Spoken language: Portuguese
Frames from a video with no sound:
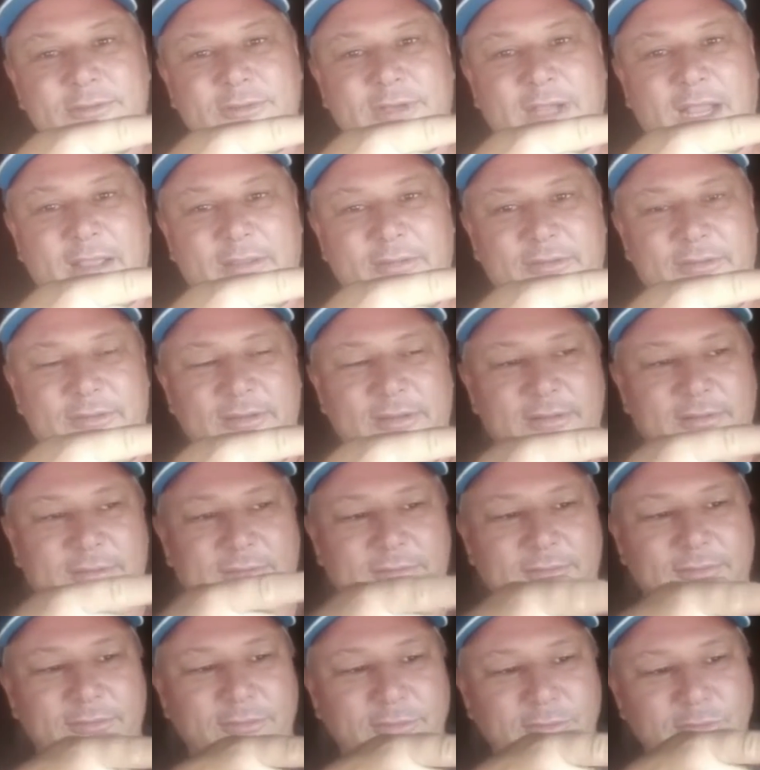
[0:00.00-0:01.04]
no caso,
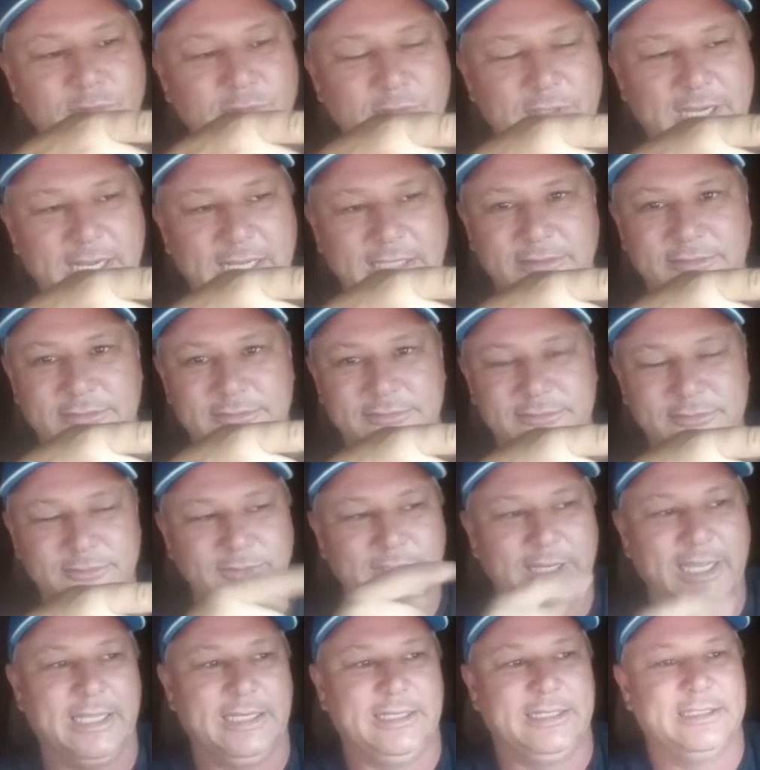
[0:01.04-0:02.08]
no canto
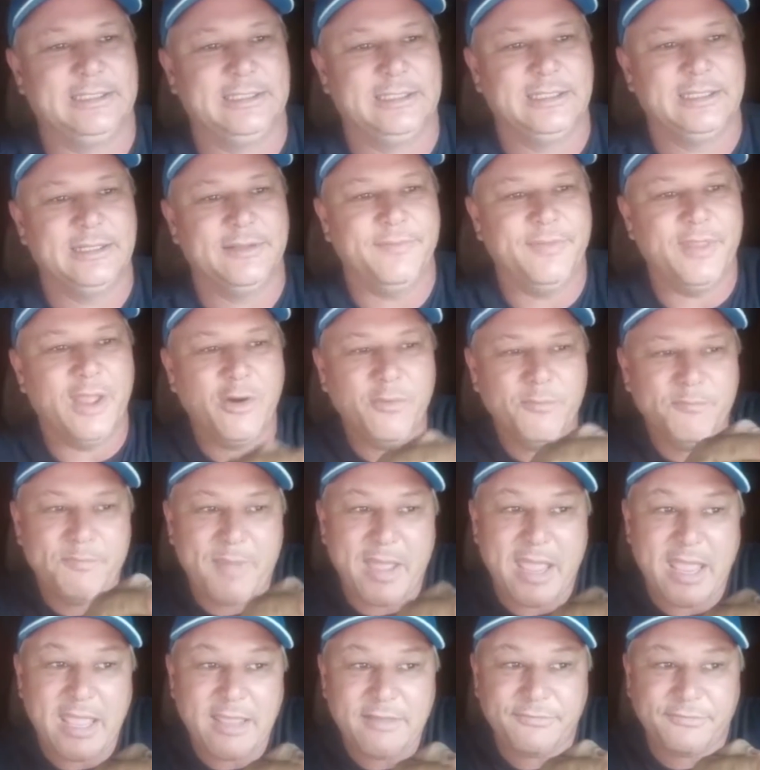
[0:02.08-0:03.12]
do L. Não
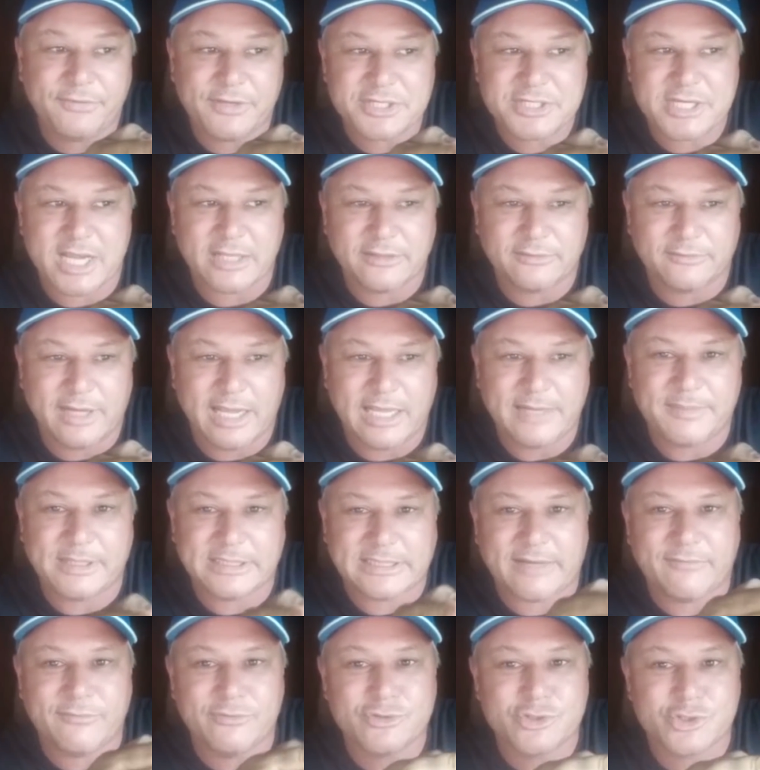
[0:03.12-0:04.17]
bem fechado um L, mas
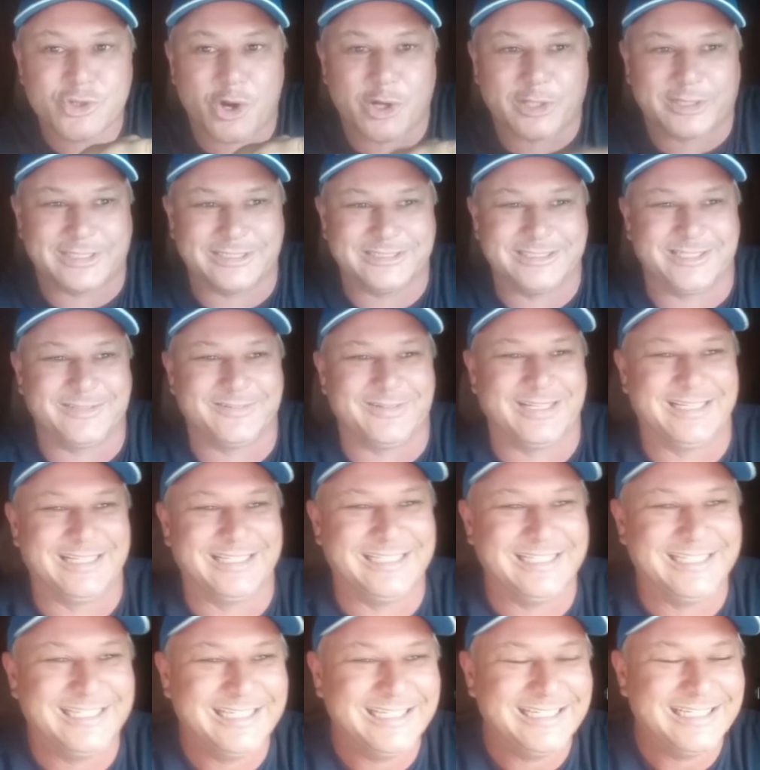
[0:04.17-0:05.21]
tava um J já, quase
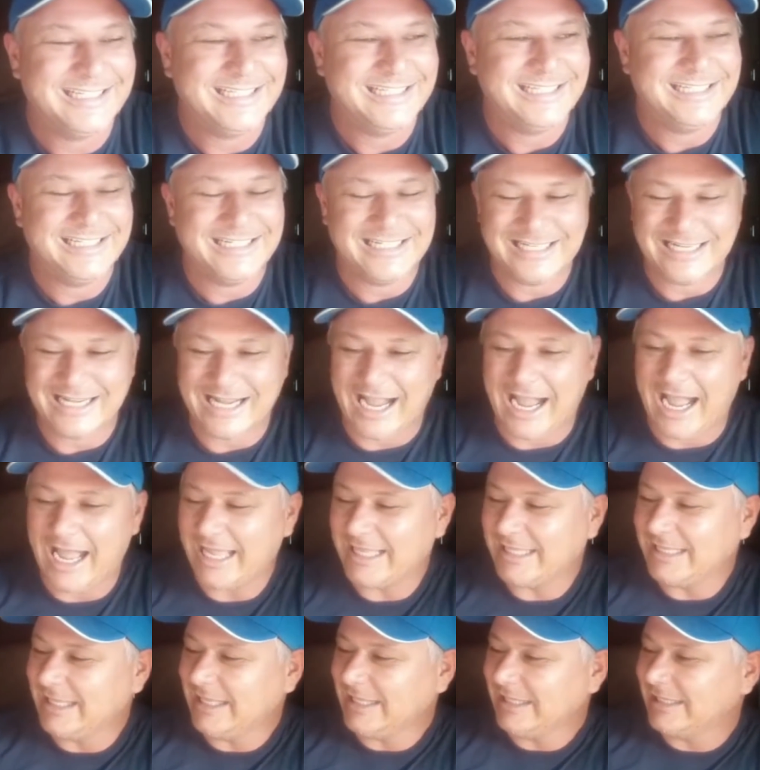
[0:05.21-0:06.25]
ali.
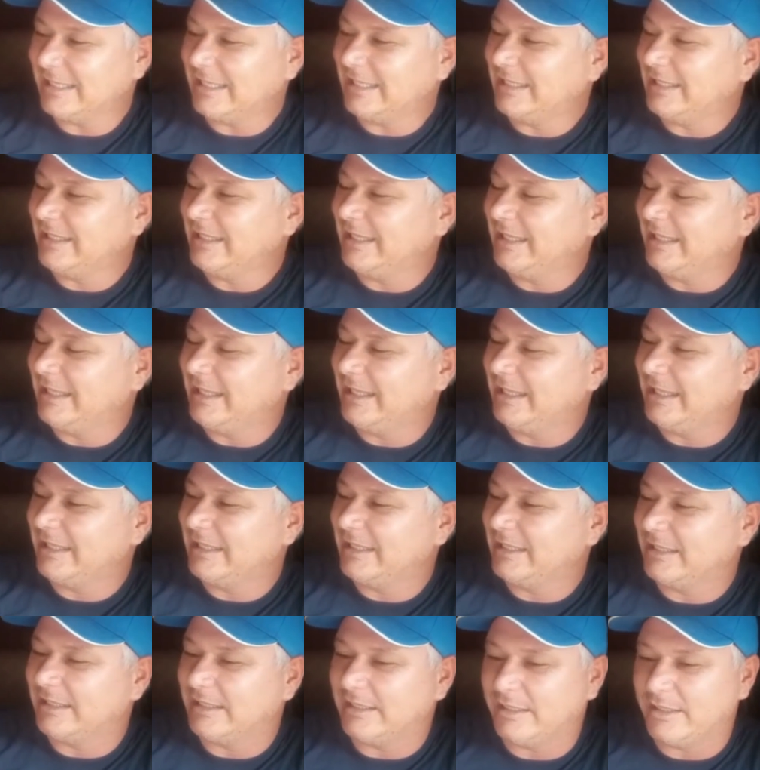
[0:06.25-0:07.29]
Aí ele
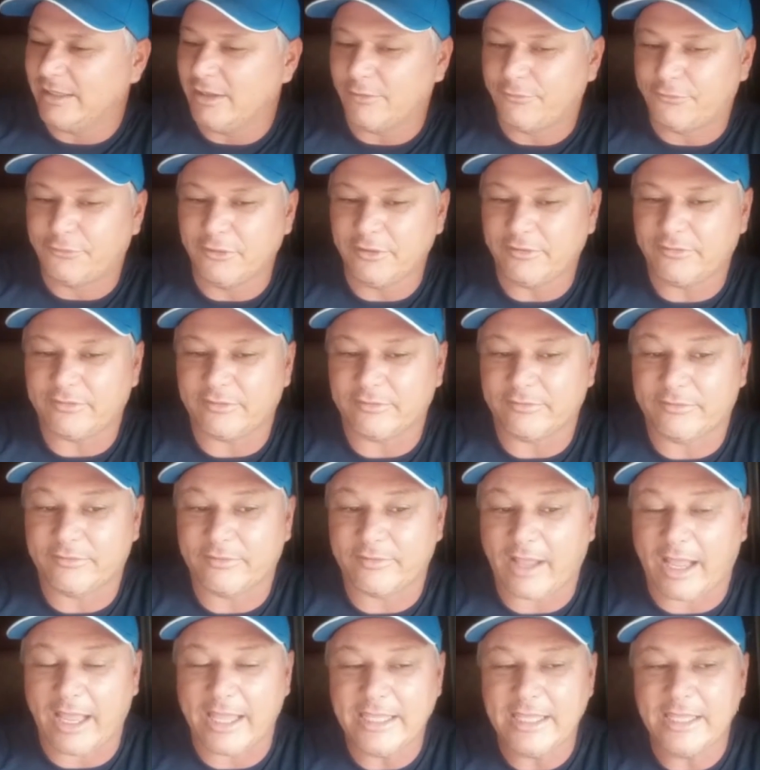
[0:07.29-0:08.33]
eu fui
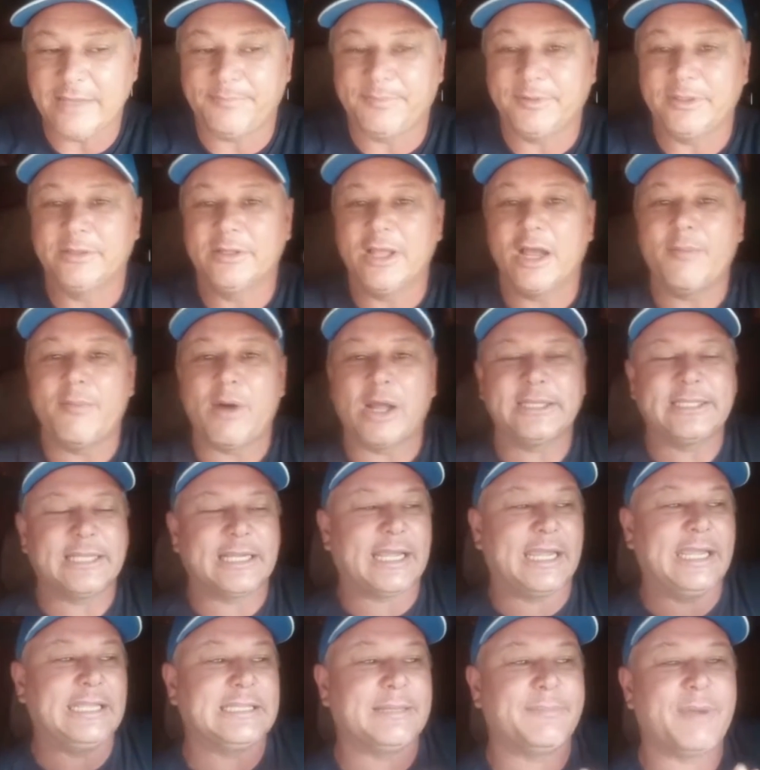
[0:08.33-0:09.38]
sair, não, bota a
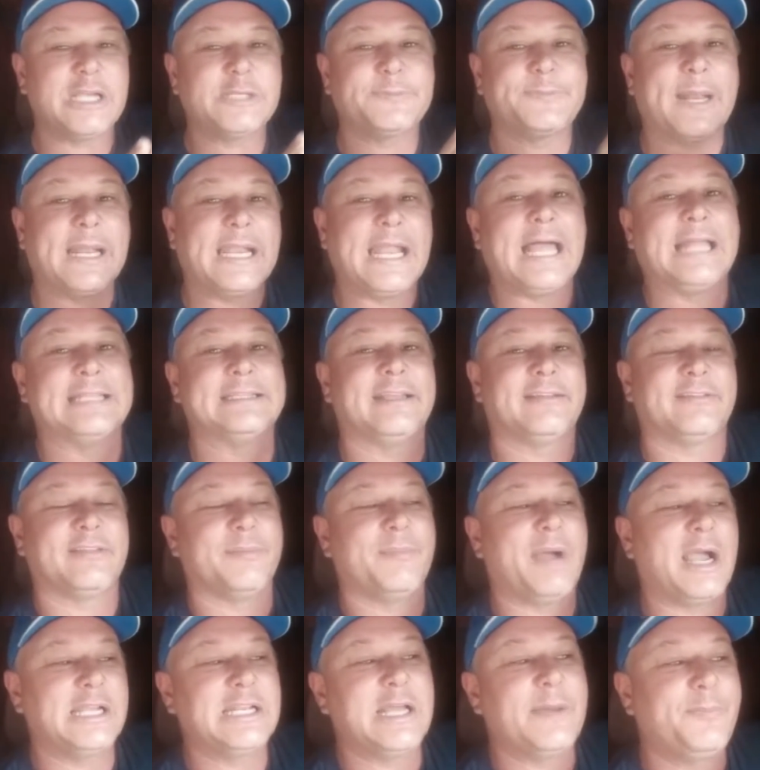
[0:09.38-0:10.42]
carreta mais para lá, tem que ser
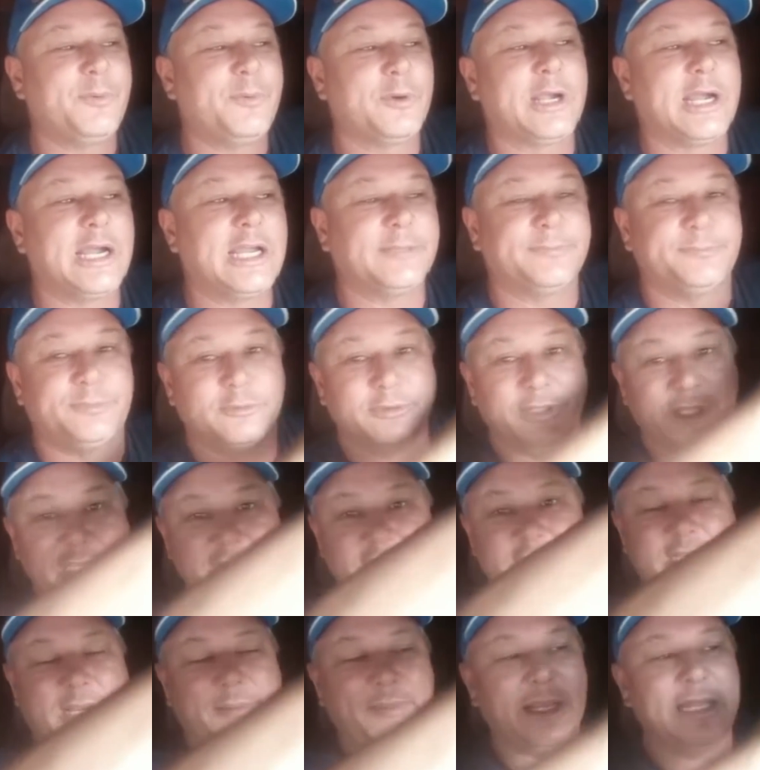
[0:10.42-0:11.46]
mais lá pro canto, pro
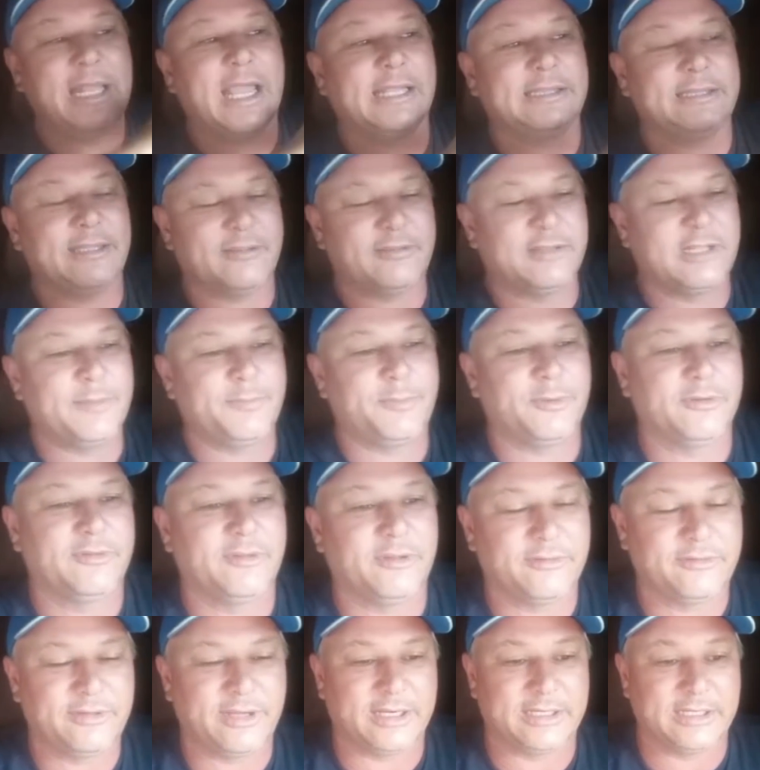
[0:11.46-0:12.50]
guincho trabalhar, tem que ser na
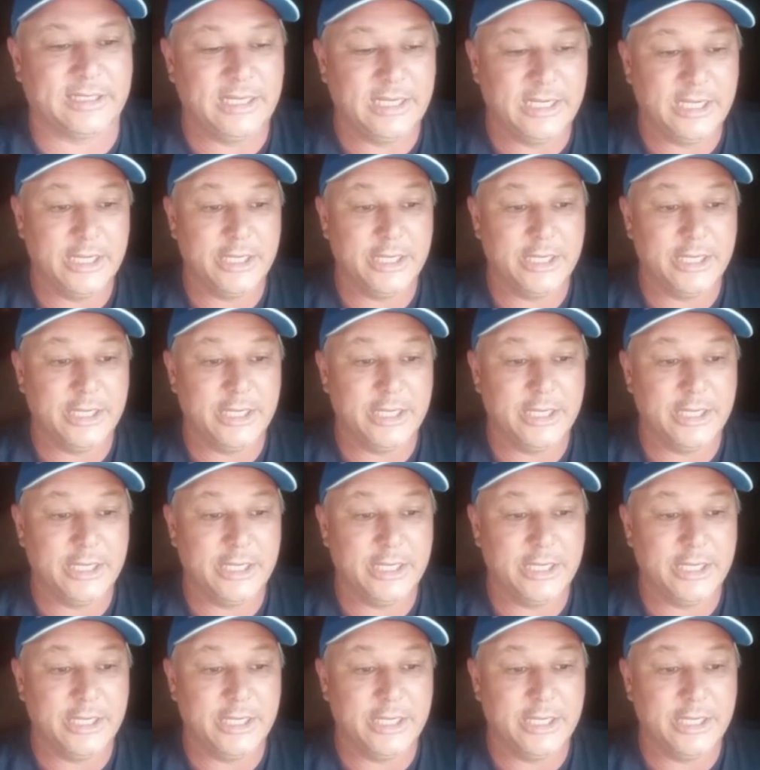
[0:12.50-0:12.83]
posição certa.